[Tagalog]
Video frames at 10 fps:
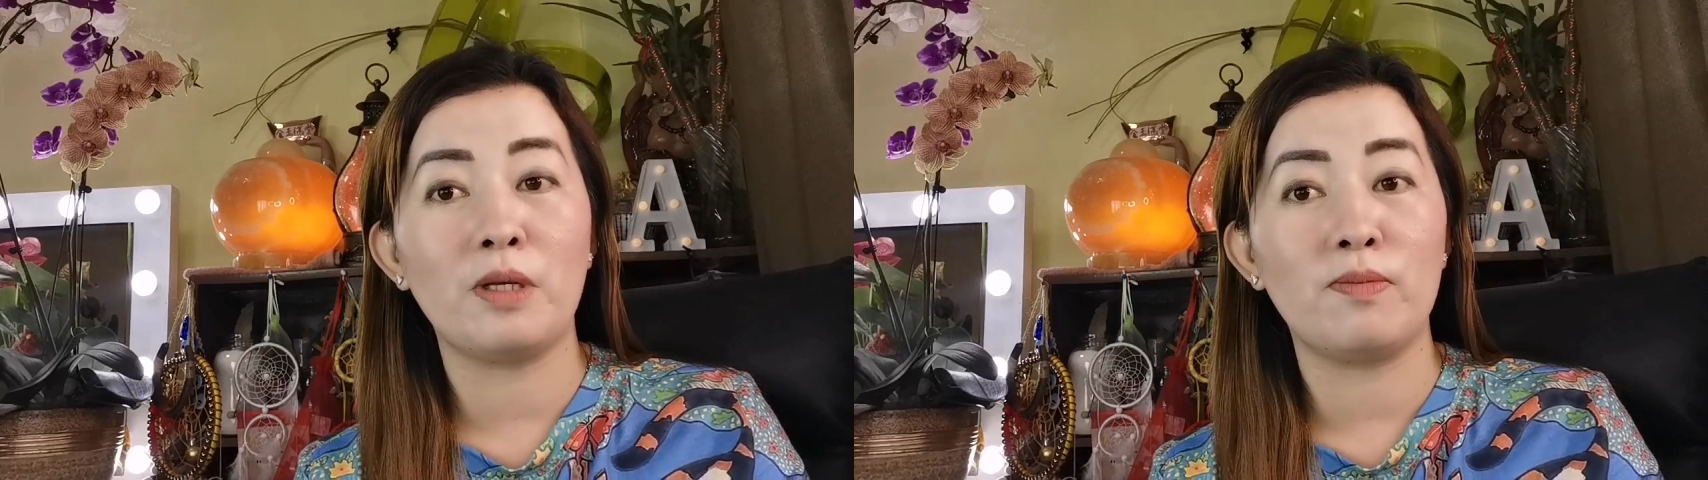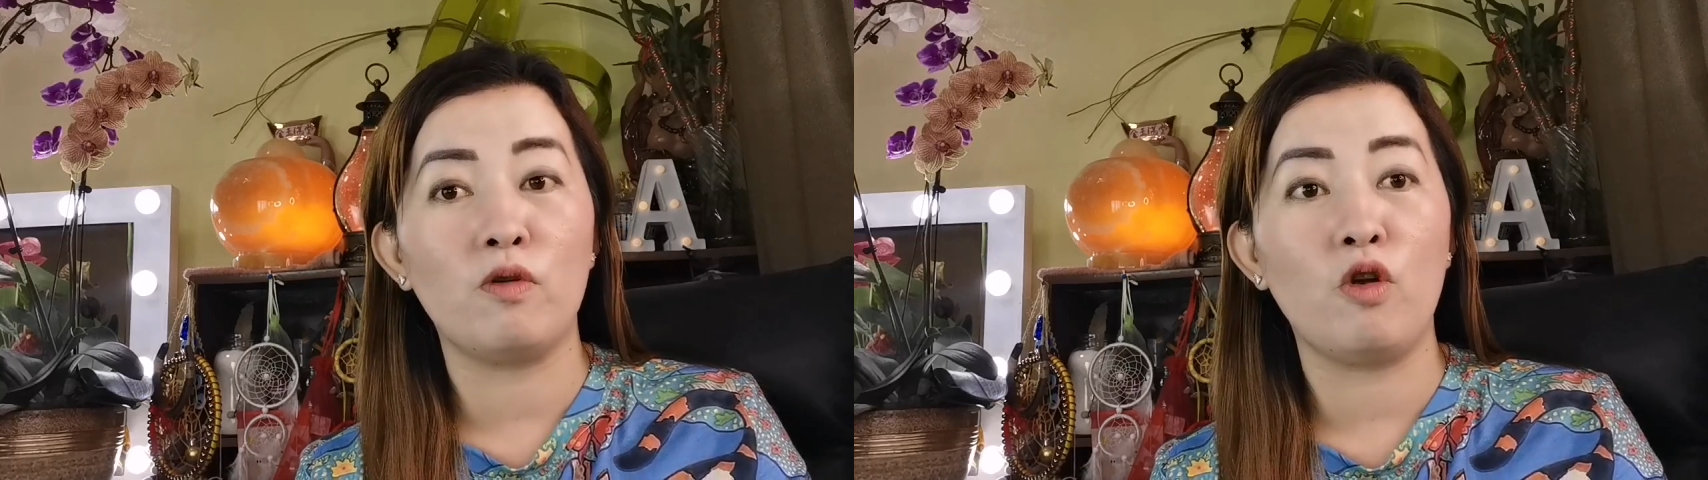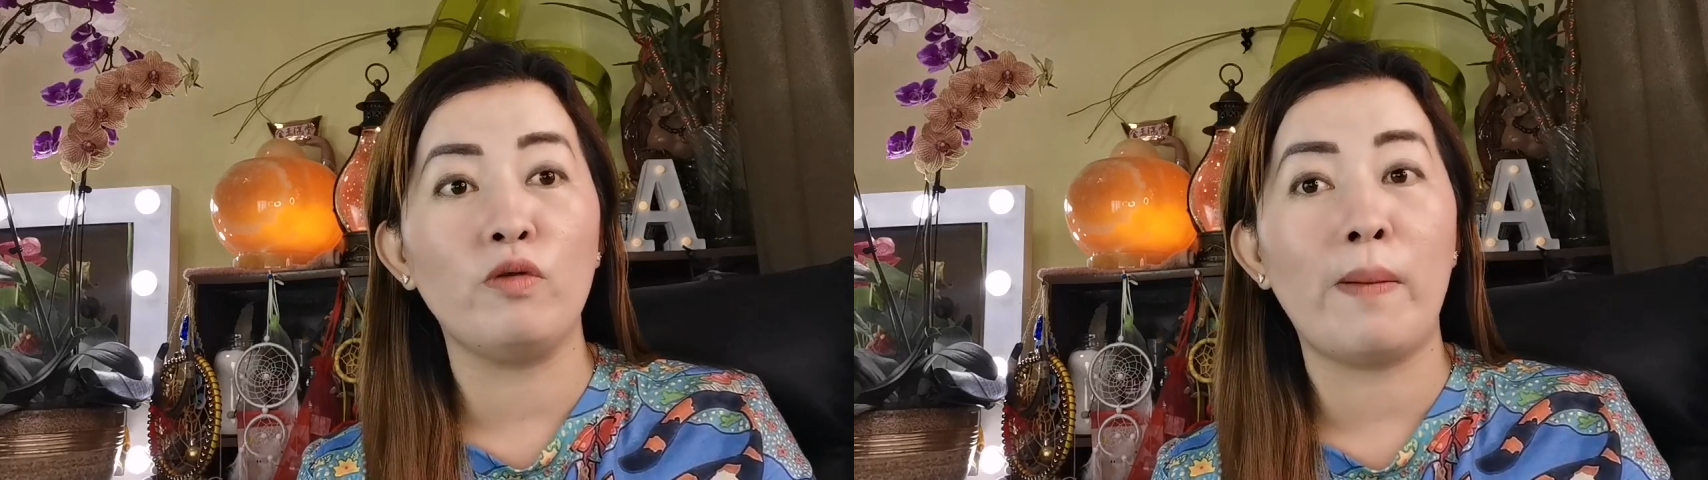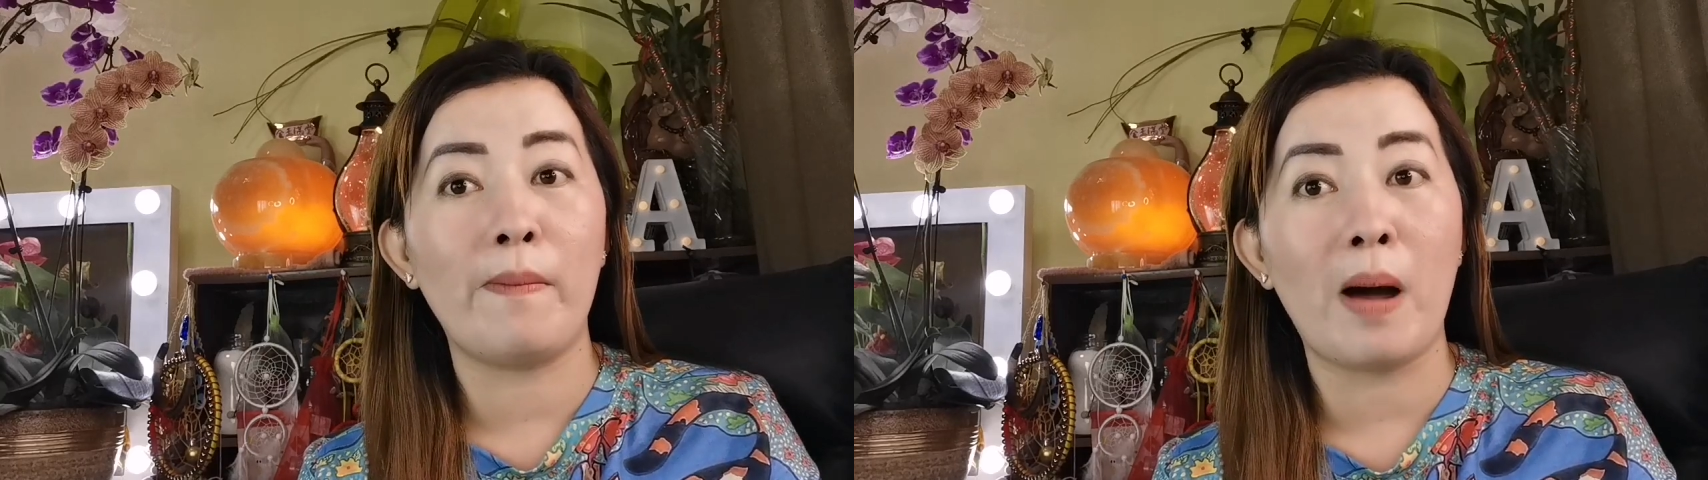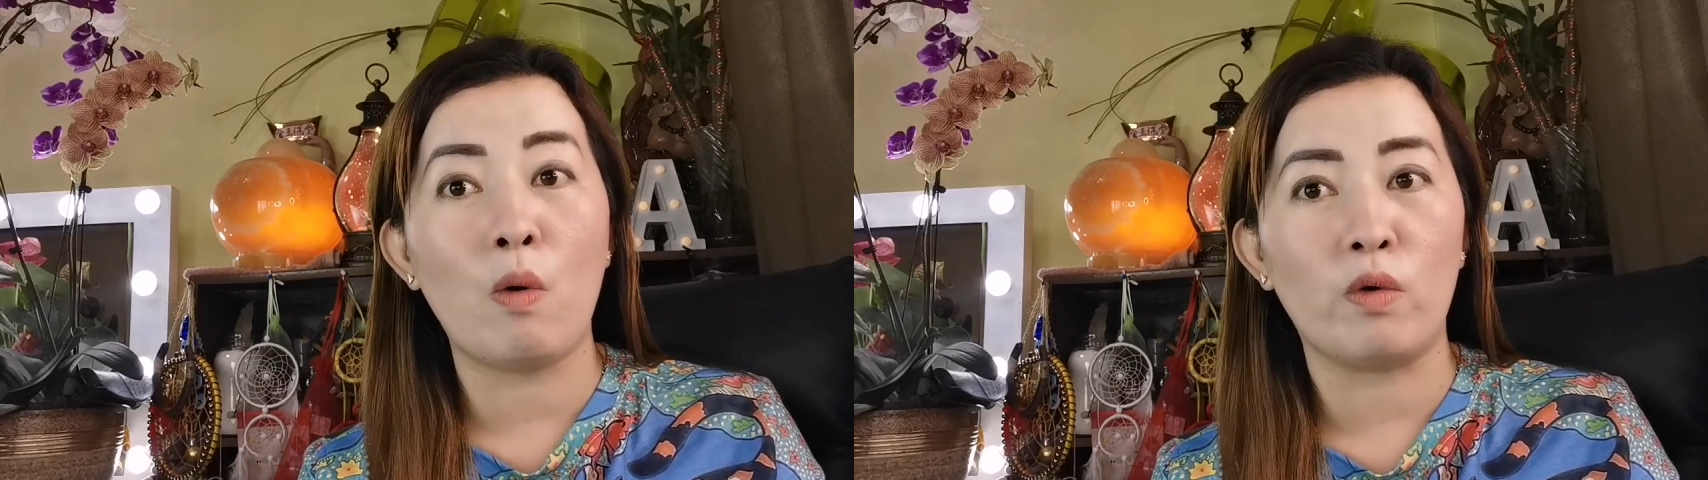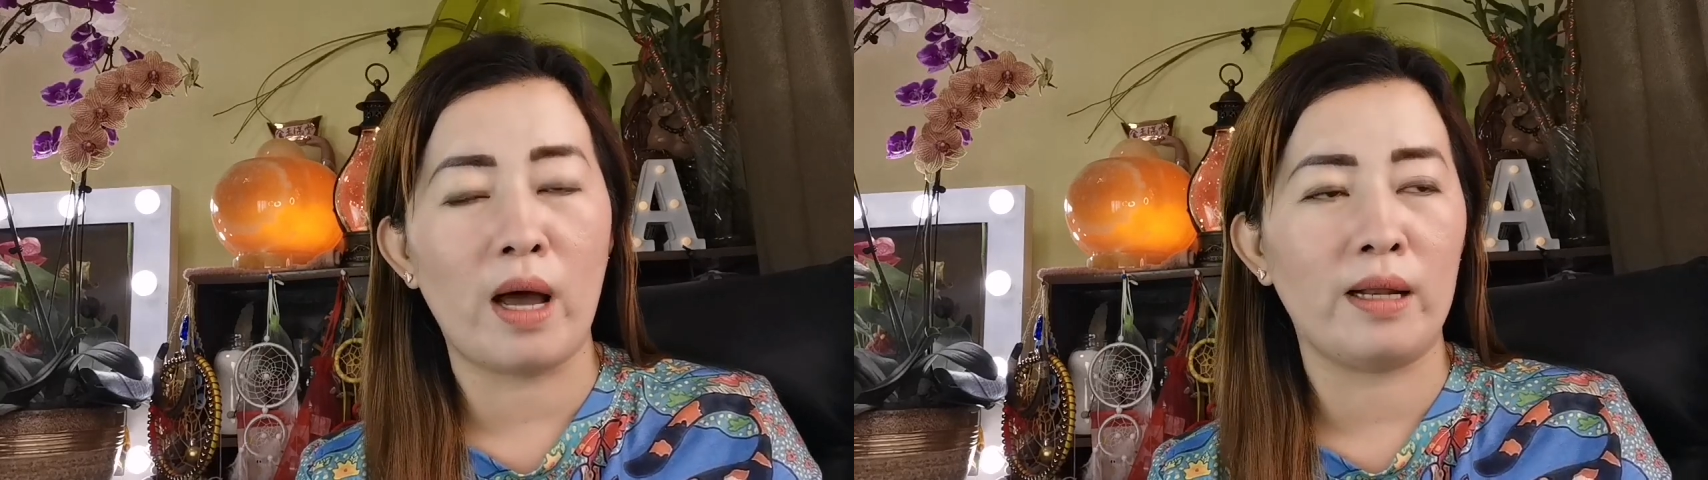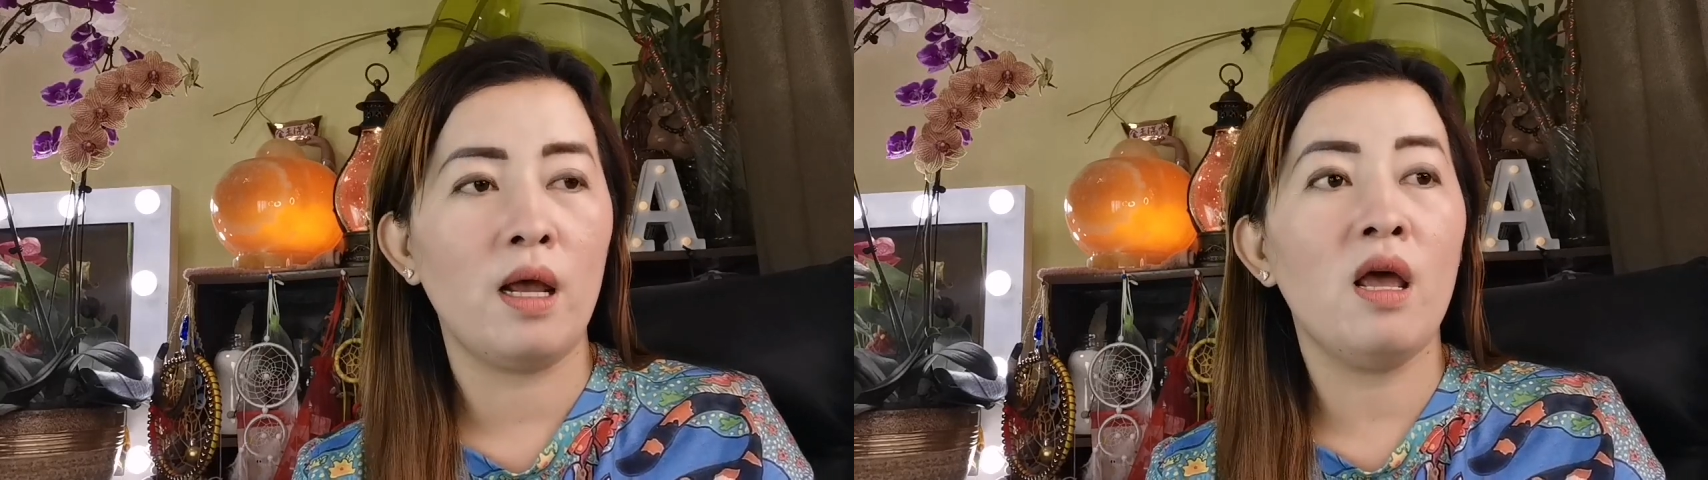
mismong load ng bakuran.